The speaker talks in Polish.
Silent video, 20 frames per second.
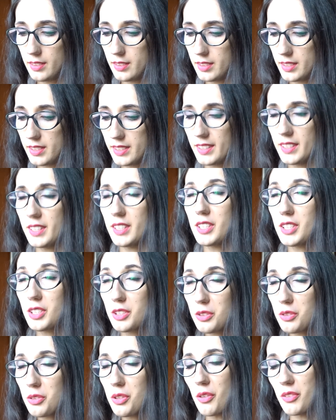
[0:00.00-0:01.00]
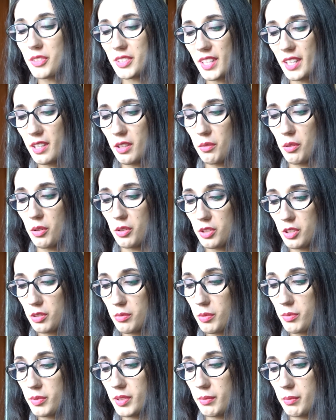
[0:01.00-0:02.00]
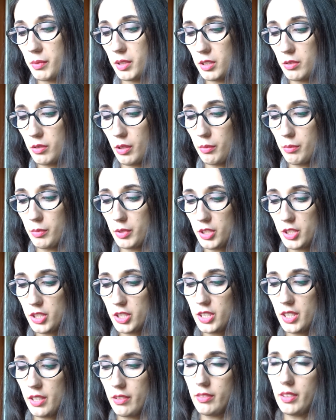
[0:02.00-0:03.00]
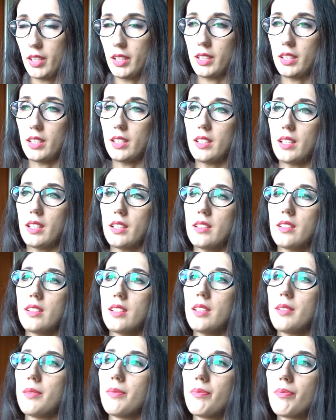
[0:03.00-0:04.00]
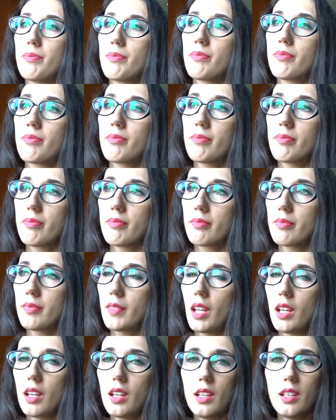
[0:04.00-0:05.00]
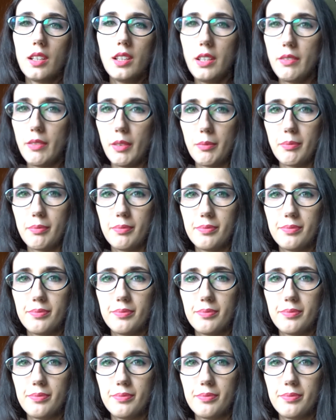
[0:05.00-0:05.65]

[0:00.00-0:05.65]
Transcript: z, z którą znaną osobą zamieniłabyś się na kilka dni? Nie wiem.